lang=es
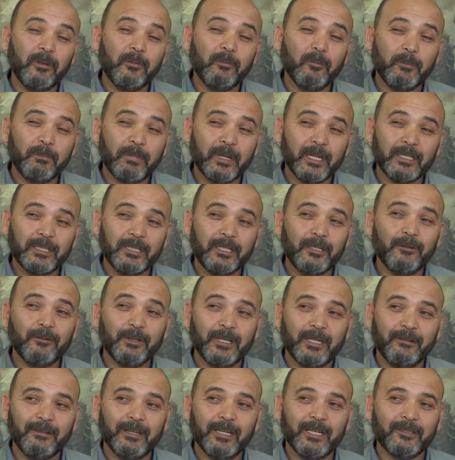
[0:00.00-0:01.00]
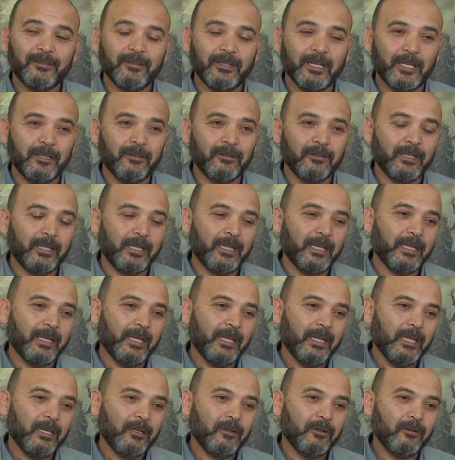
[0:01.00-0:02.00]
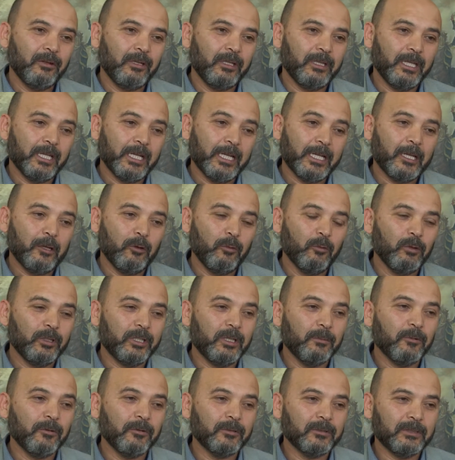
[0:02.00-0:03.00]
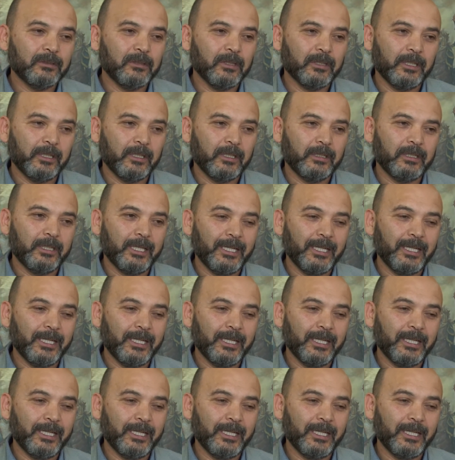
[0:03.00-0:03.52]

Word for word: muy parecido al nivel nacional, donde nos indica que los últimos eh,